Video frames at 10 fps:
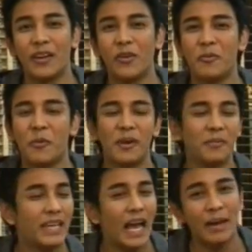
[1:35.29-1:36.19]
หลายคนบอ
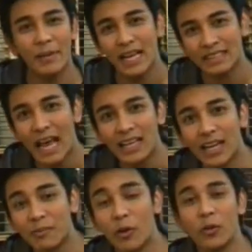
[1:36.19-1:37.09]
กว่าไม่อยากให้พระเอก
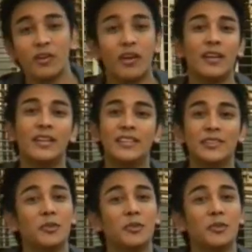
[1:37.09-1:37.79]
ตายเลยบางคนก็